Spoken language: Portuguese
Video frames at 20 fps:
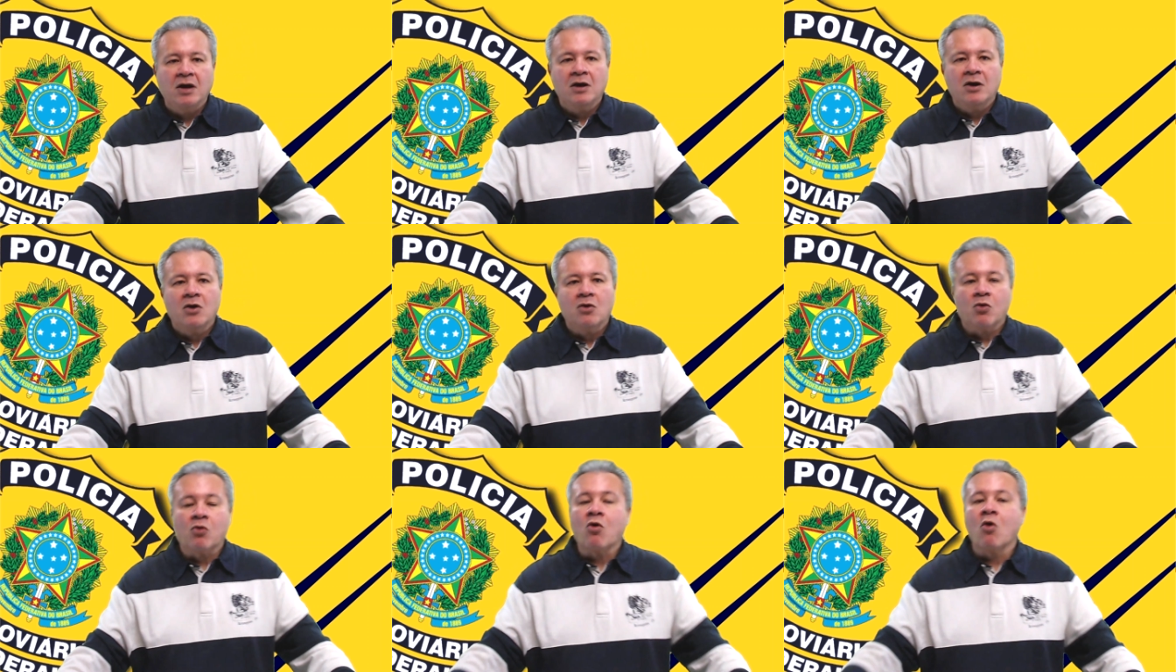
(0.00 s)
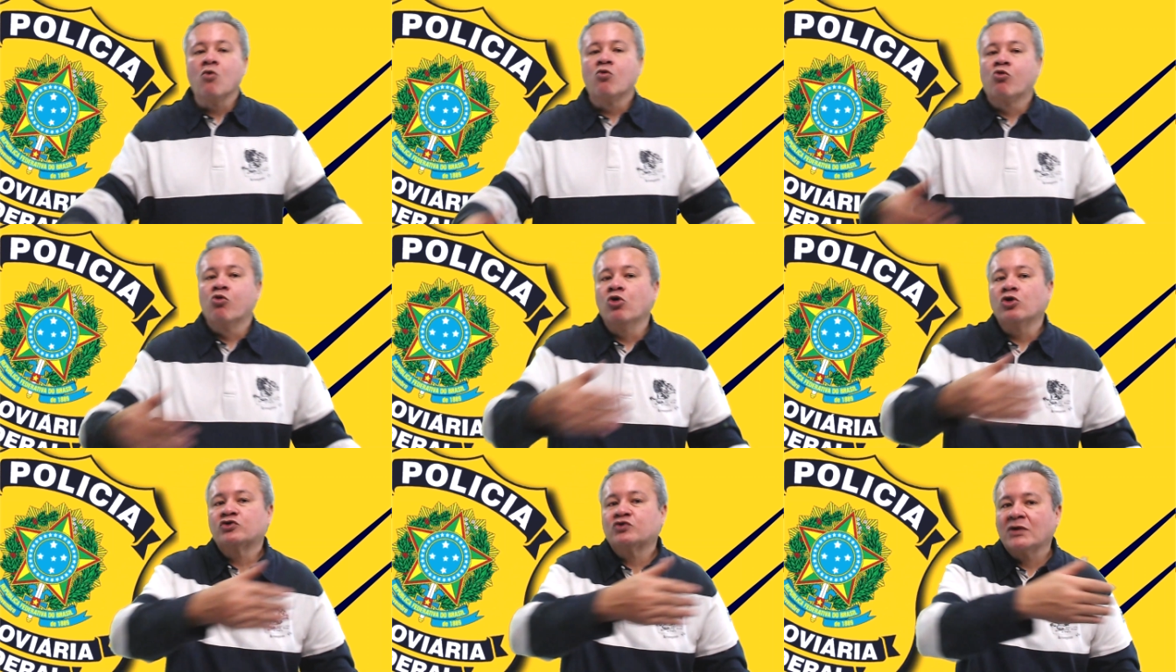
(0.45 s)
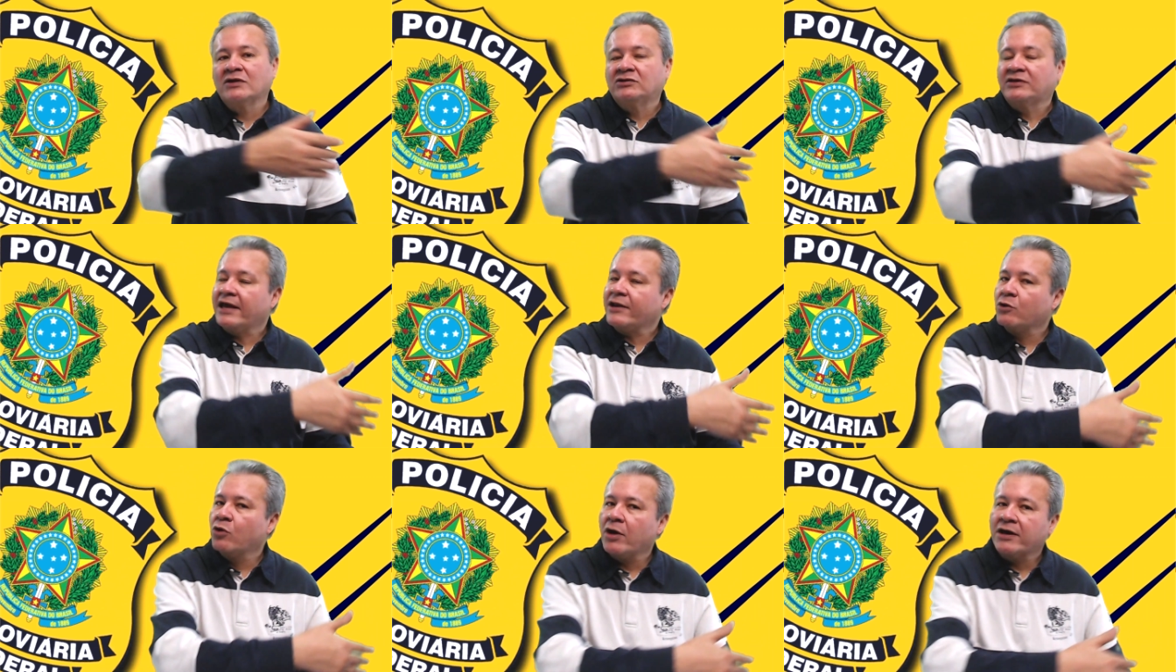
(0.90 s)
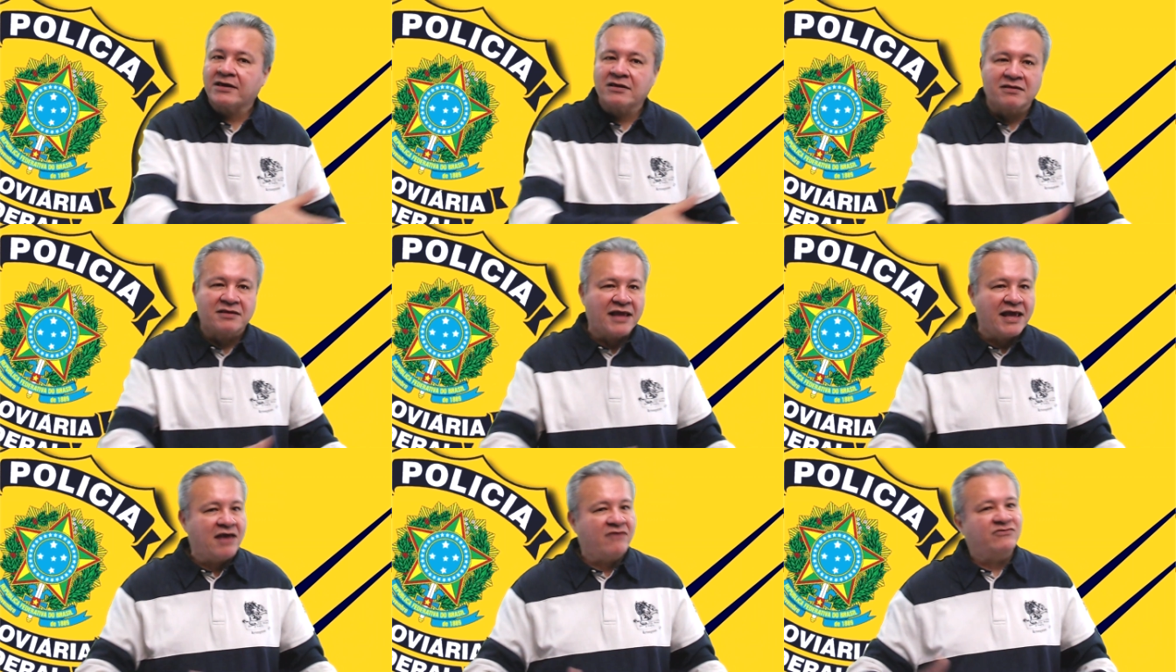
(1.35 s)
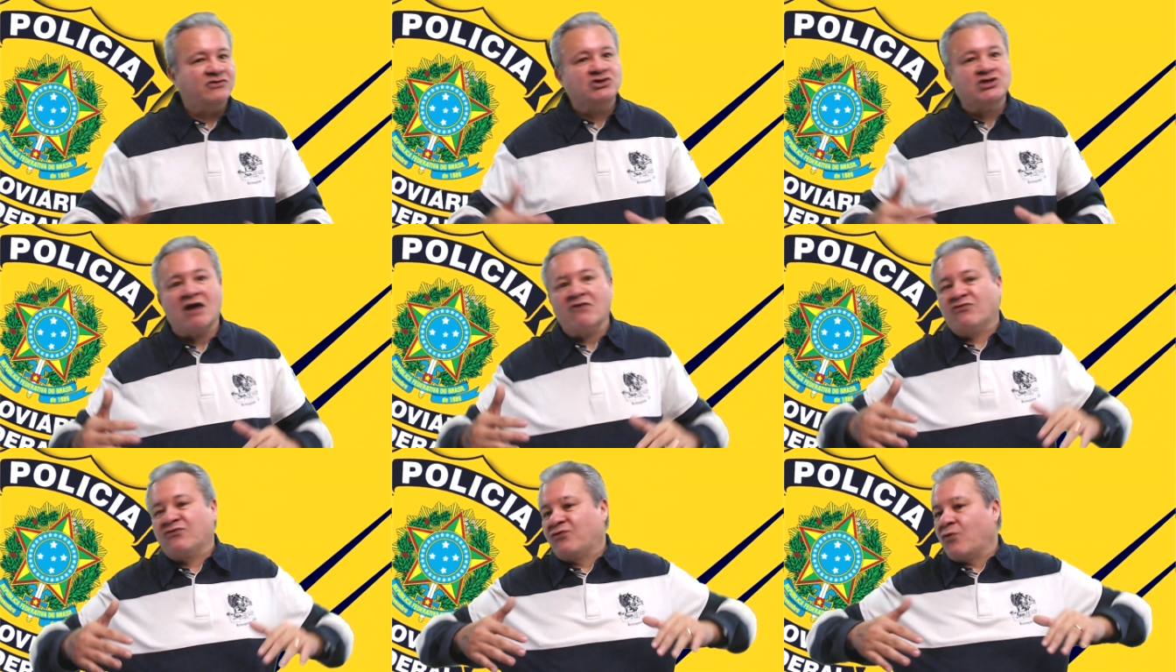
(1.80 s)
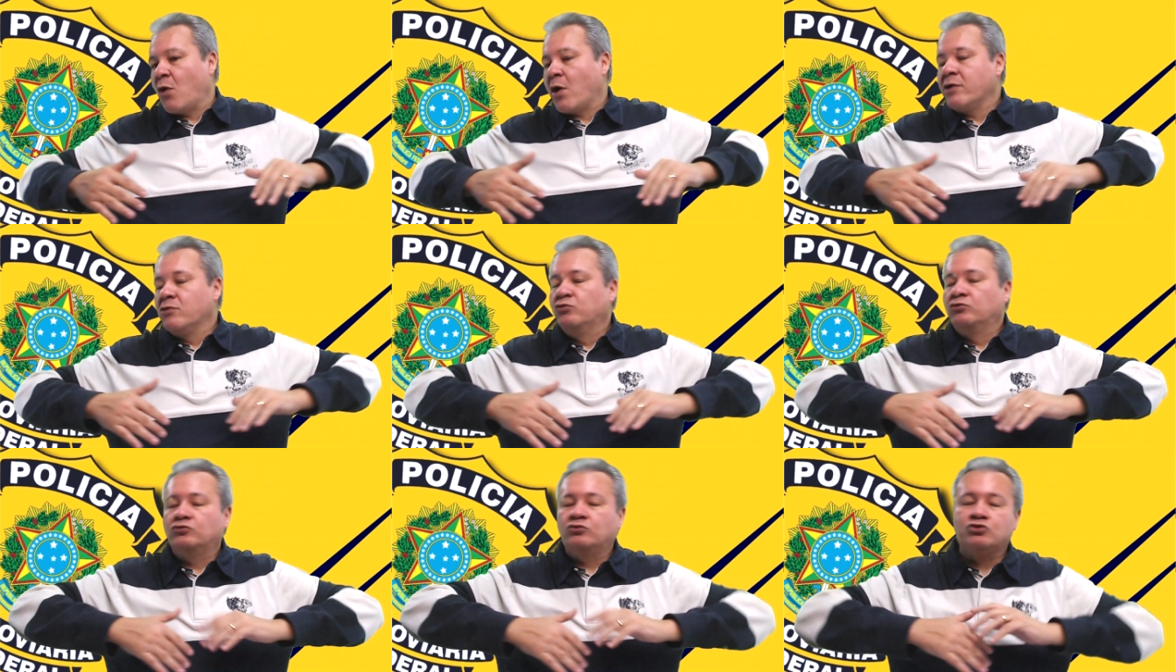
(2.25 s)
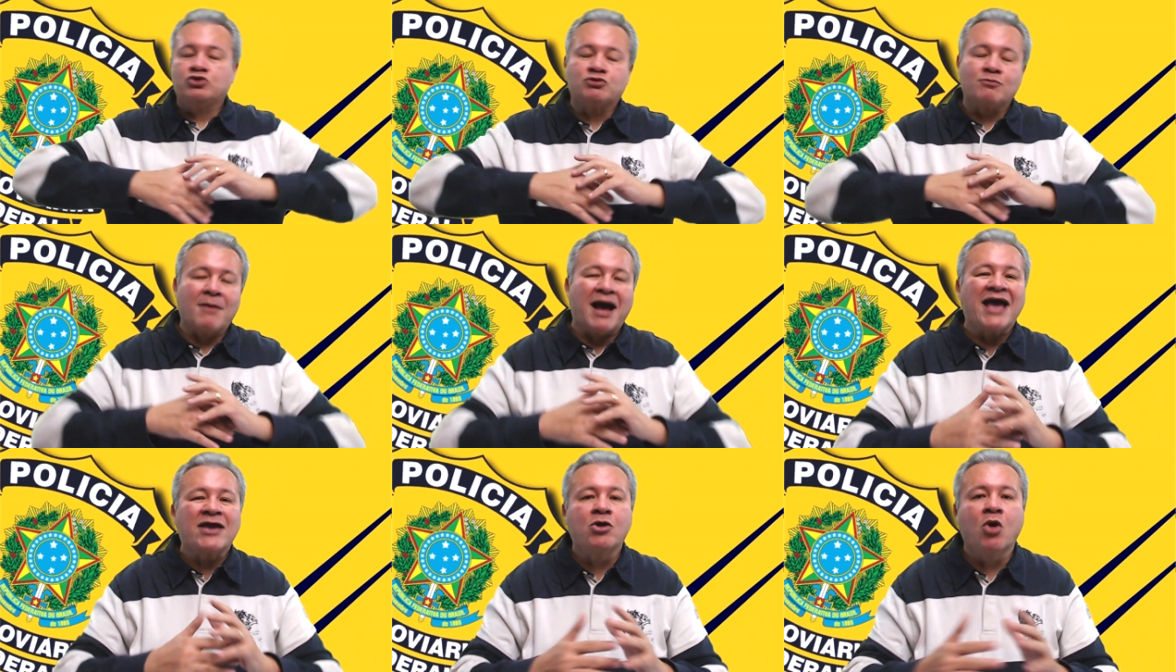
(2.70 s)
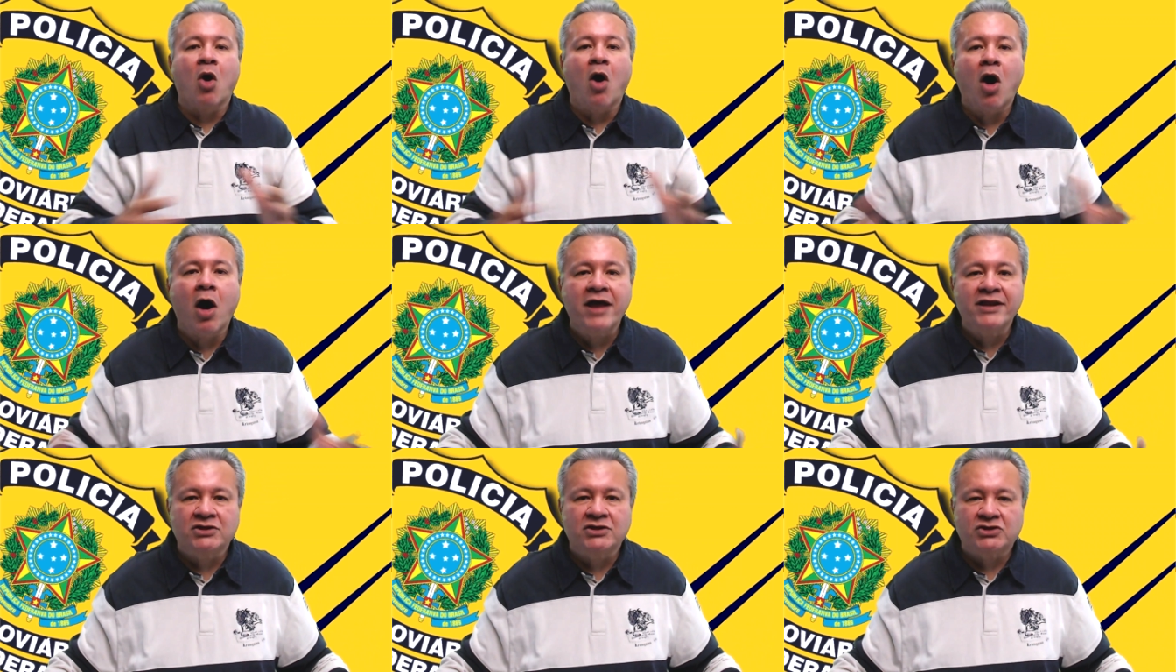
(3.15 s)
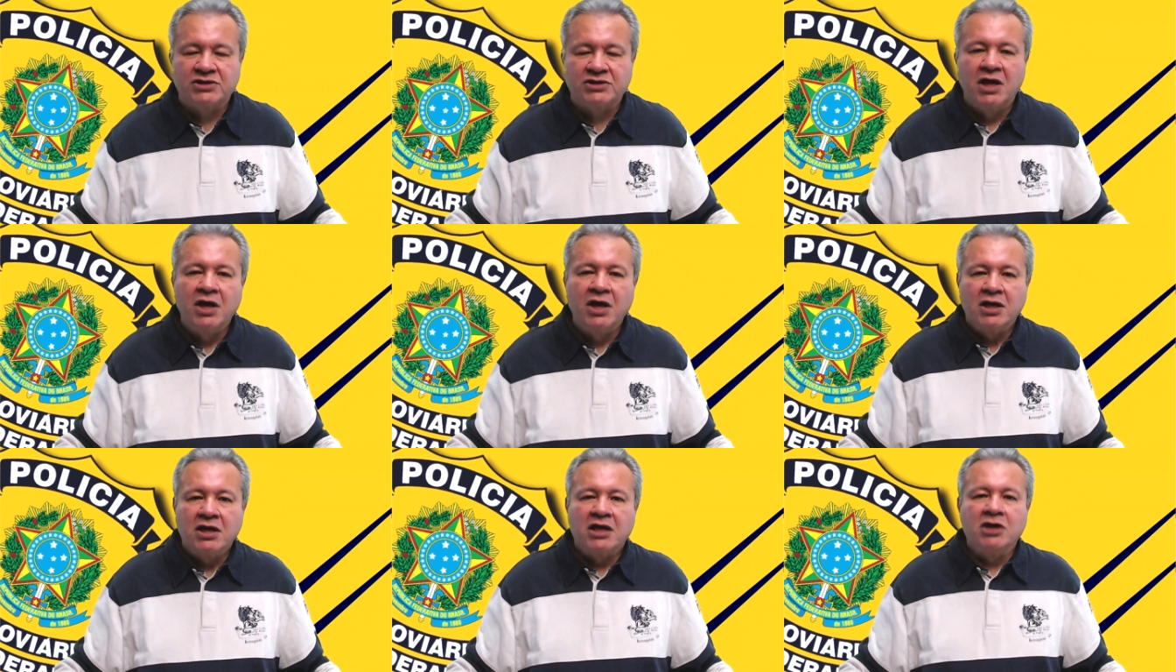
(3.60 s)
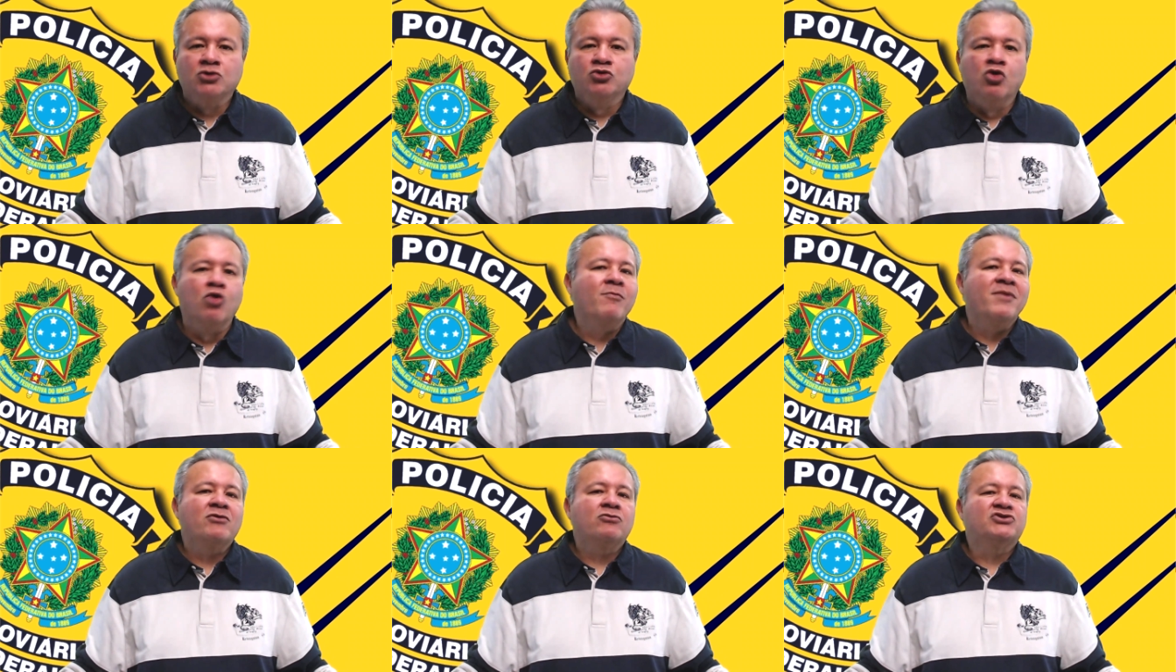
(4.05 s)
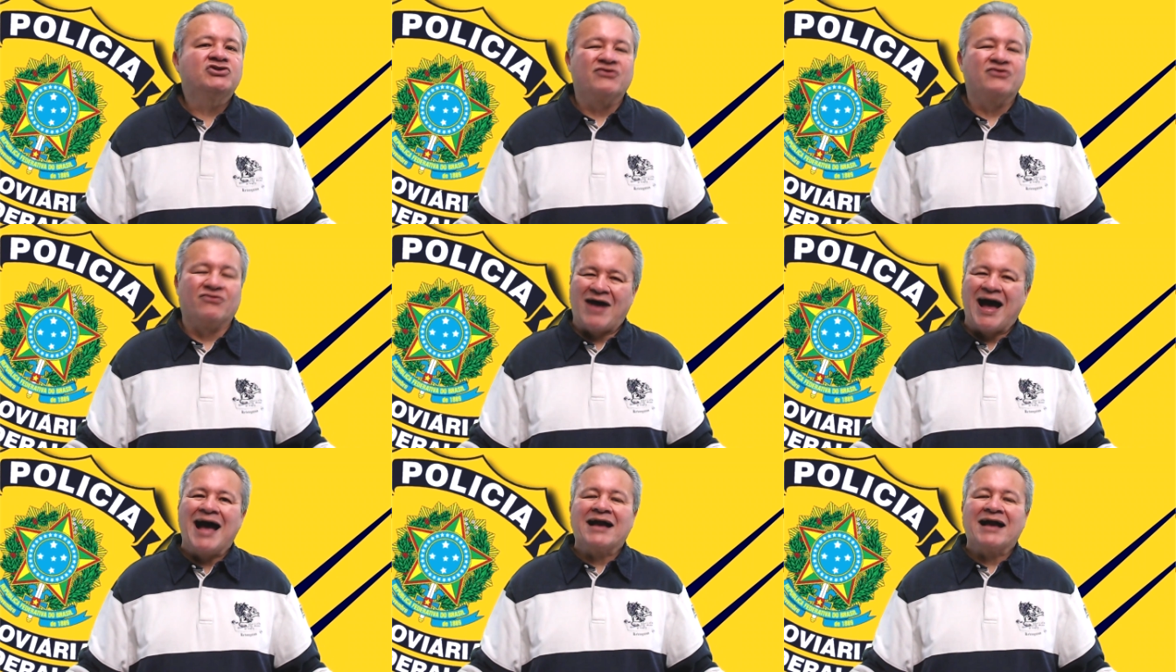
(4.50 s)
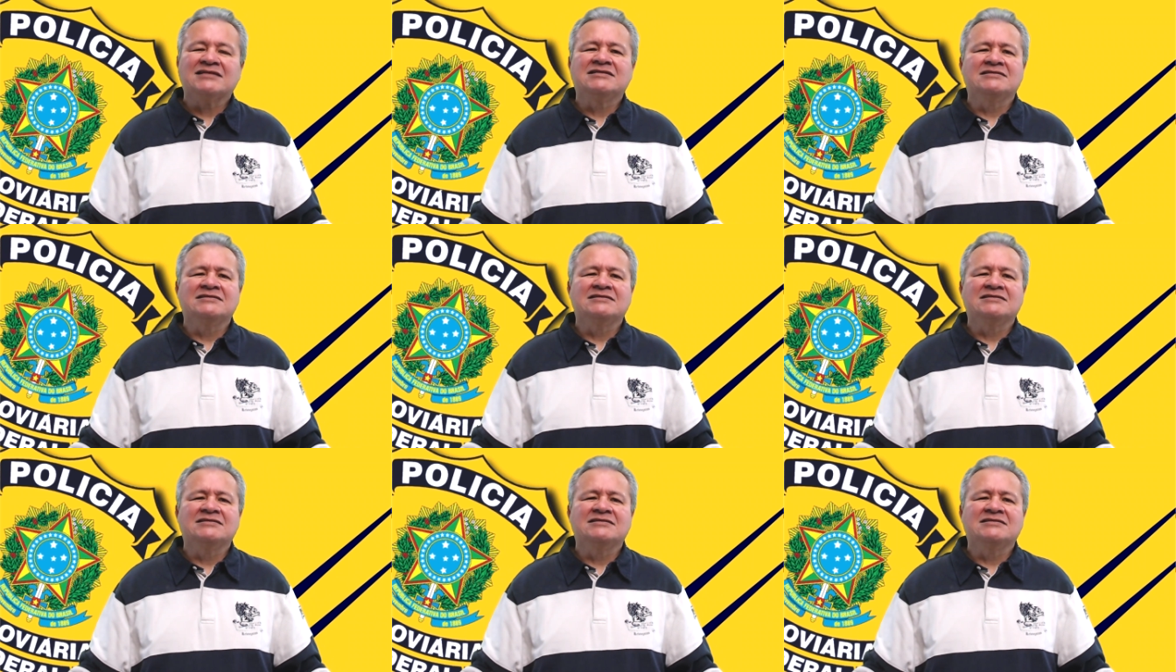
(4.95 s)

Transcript: O concurso anterior que teve já foi um dos maiores em número de vagas,